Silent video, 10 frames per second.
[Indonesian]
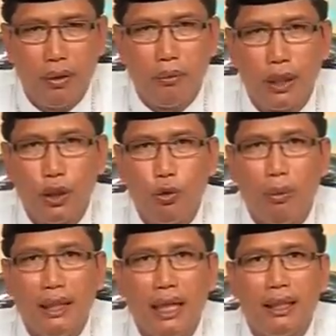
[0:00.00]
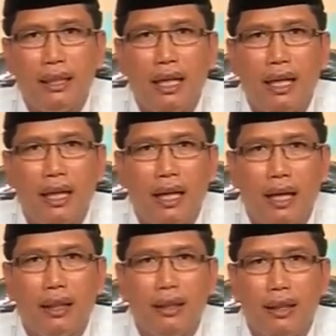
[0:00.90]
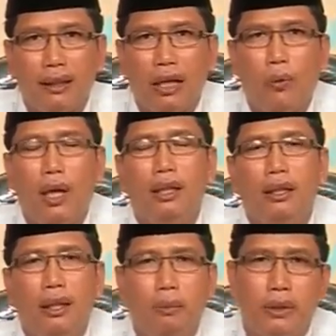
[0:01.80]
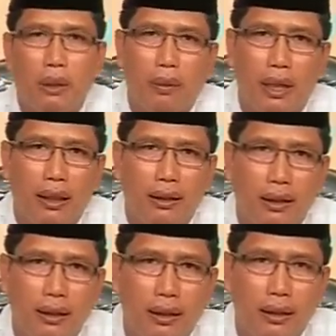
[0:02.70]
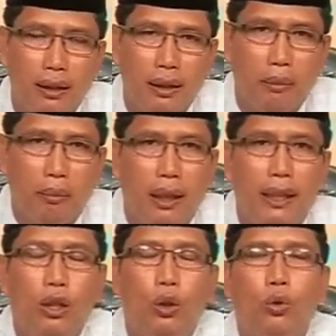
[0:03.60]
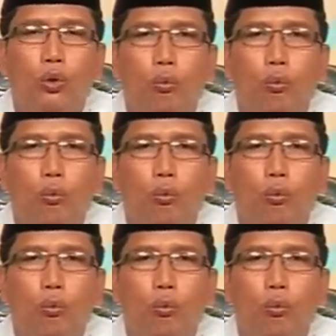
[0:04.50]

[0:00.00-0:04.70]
Begitu banyaknya arti kata wali, ia bisa berarti pelindung,